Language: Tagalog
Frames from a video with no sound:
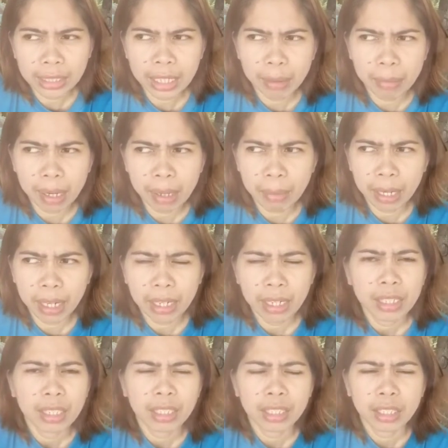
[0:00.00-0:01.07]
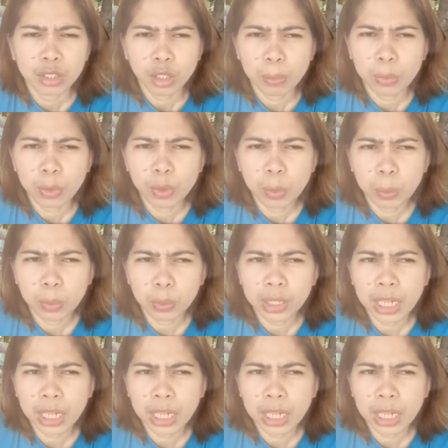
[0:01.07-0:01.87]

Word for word: sila mama. In-interview daw po